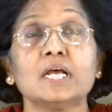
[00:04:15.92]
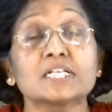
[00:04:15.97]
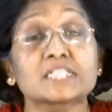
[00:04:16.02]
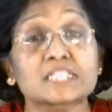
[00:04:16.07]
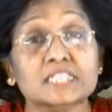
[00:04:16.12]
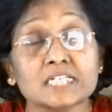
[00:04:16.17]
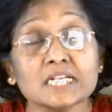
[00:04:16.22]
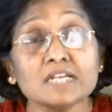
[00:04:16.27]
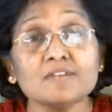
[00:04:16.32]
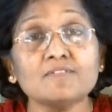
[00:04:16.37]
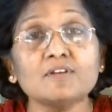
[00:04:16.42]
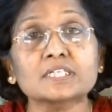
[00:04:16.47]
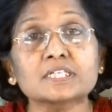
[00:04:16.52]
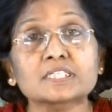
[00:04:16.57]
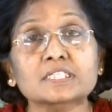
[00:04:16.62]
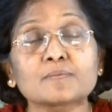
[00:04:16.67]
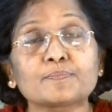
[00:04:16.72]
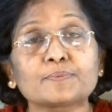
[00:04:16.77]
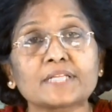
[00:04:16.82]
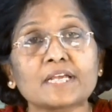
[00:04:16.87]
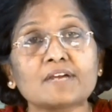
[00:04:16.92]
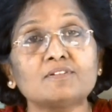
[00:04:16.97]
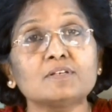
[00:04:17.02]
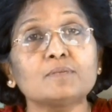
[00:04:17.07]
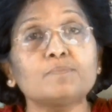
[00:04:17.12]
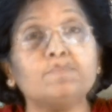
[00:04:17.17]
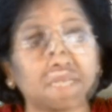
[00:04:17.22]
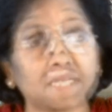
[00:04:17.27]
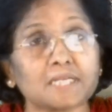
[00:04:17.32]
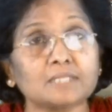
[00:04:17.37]
స్టీవర్షిప్ దేవుడు
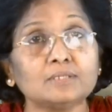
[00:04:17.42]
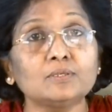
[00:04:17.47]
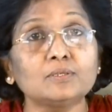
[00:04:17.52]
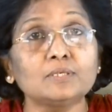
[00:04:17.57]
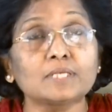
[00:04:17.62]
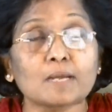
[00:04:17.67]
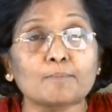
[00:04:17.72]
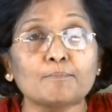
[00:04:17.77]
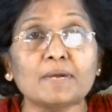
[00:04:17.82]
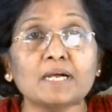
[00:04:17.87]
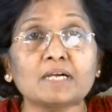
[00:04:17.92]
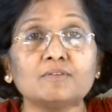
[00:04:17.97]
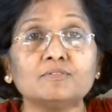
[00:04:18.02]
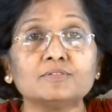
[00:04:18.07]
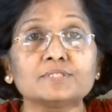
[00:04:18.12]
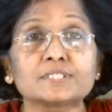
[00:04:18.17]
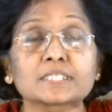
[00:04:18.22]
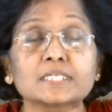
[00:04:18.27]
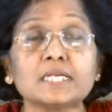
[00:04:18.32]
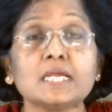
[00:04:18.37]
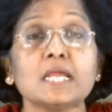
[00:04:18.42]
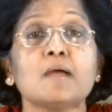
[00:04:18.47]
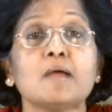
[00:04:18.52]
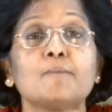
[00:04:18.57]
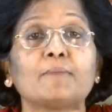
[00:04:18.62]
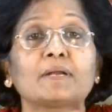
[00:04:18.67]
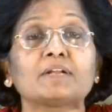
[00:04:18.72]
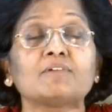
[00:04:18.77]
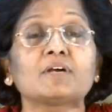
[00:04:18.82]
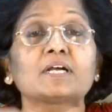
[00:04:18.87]
మన ఎందు నమ్మకం ఉంచి
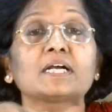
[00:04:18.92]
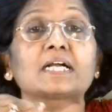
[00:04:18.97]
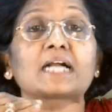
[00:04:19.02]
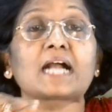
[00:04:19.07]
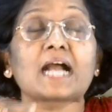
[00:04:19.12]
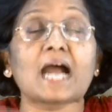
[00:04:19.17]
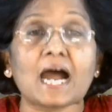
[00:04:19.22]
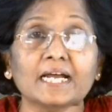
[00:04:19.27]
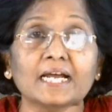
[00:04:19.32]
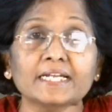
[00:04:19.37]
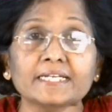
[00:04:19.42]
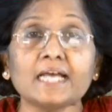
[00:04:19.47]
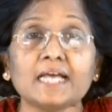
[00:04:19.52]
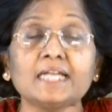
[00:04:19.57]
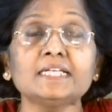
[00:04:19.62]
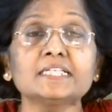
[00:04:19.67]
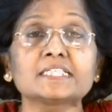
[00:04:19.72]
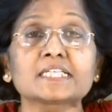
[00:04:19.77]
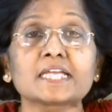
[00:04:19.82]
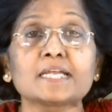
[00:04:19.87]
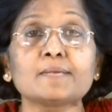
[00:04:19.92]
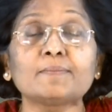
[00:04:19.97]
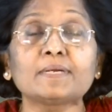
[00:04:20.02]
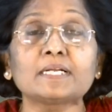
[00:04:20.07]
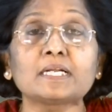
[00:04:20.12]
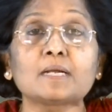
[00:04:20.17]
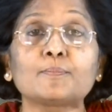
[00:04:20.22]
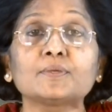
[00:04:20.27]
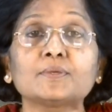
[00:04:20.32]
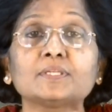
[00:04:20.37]
మనం ఒక కార్యాన్ని
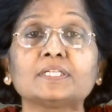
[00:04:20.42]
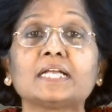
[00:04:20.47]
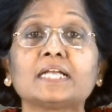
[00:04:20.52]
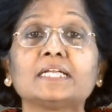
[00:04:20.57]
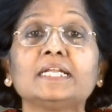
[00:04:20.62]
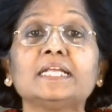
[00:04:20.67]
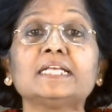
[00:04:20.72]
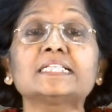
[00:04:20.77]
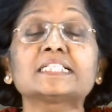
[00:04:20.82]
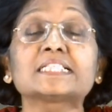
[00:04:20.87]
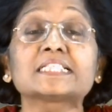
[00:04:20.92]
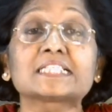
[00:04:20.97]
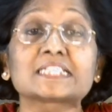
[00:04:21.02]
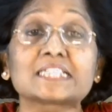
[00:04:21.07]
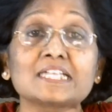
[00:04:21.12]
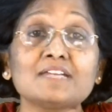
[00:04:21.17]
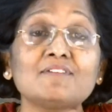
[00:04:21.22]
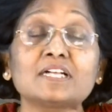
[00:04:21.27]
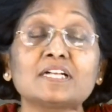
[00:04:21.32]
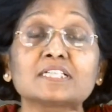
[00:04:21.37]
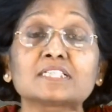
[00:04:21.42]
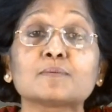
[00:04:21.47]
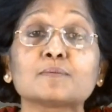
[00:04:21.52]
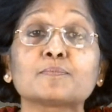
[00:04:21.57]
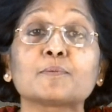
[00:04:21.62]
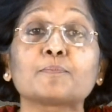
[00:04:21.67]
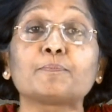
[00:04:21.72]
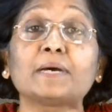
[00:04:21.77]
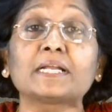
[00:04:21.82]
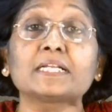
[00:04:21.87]
చేయమన్నప్పుడు దాన్ని
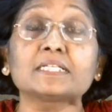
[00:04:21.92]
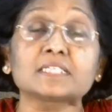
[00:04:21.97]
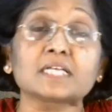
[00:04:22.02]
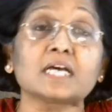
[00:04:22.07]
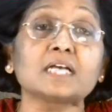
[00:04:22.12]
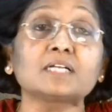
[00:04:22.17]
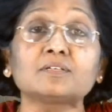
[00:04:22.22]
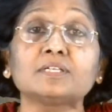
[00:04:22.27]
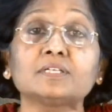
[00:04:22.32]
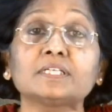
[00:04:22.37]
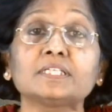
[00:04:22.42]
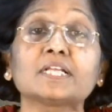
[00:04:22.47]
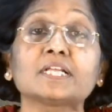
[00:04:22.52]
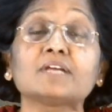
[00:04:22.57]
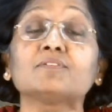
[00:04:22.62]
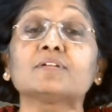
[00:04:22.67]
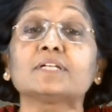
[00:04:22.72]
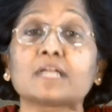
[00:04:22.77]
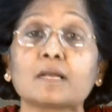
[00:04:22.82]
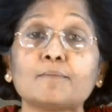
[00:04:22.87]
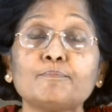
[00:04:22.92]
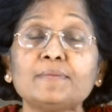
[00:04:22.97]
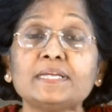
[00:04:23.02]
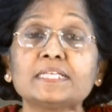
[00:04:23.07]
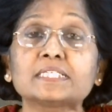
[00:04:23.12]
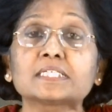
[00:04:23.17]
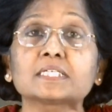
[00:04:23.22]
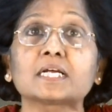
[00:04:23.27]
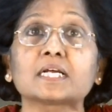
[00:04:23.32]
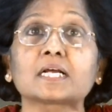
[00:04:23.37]
స్టీవర్షిప్ పరిచారకులకి దేవుడు
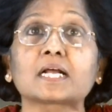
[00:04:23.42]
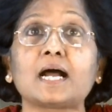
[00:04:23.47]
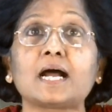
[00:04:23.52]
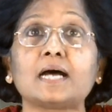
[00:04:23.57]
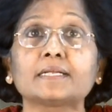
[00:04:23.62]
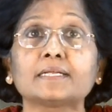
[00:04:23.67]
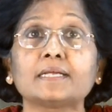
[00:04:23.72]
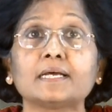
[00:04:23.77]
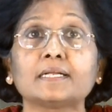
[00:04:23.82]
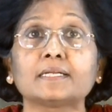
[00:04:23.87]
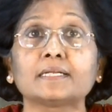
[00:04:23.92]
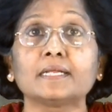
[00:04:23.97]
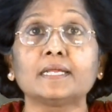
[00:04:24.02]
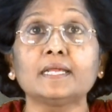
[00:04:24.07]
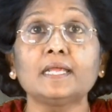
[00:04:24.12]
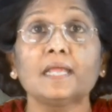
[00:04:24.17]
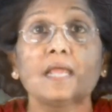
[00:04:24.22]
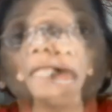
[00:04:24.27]
నమ్మించిన కార్యాన్ని